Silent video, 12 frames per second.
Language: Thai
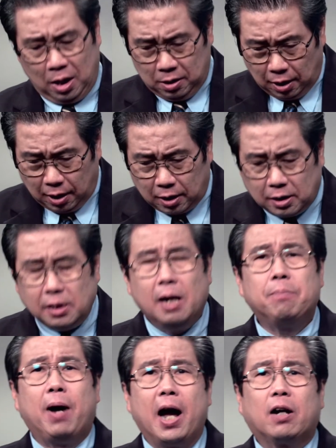ดังนั้นเครื่อง
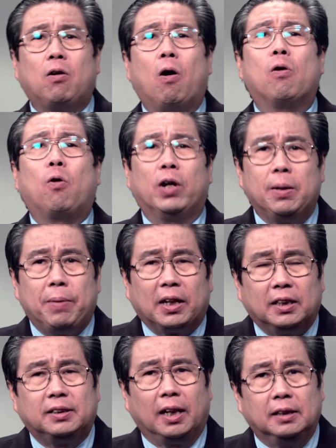หมายของคนที่เป็นคริ
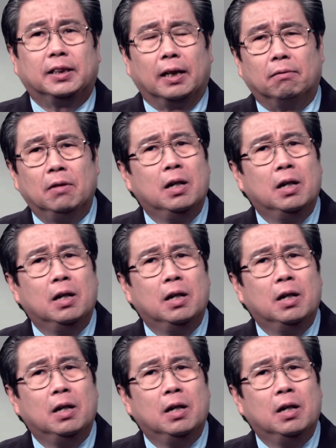สเตียนจริง